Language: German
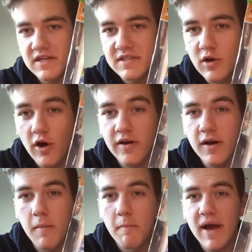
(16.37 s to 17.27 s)
das
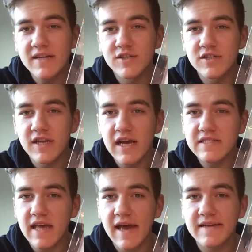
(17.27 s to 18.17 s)
neue
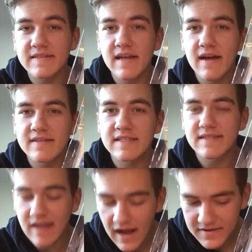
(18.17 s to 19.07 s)
Magitex Extra
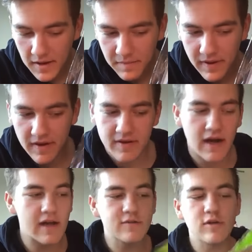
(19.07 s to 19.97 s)
Starter Pack.
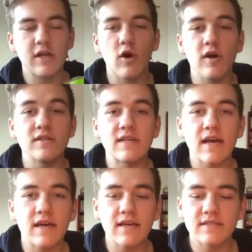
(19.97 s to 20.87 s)
Also die neue
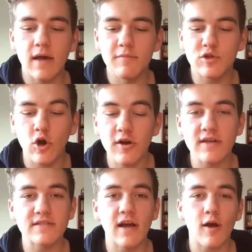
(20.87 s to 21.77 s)
Serie ist am
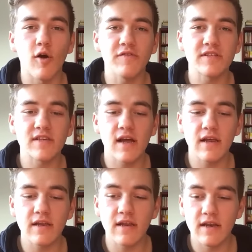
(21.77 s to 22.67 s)
Donnerstag offiziell
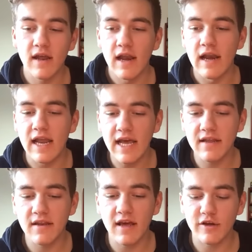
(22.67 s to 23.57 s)
in den
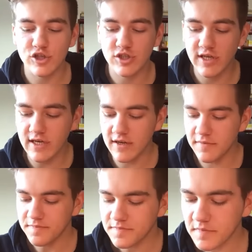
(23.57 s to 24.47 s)
Läden
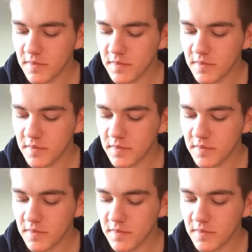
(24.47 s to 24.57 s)
erschienen.